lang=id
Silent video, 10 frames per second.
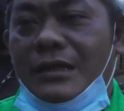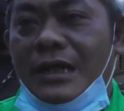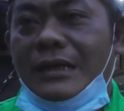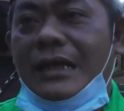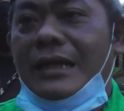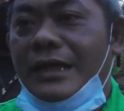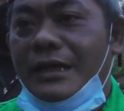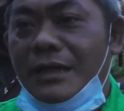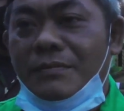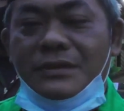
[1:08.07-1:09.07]
Dan karena
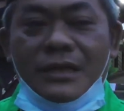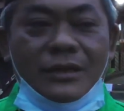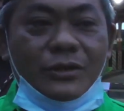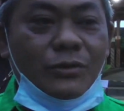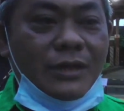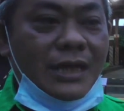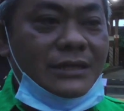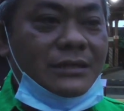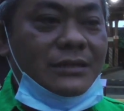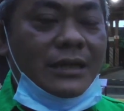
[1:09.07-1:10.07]
ini menjadi
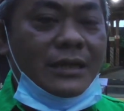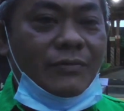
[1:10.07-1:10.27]
tugas dan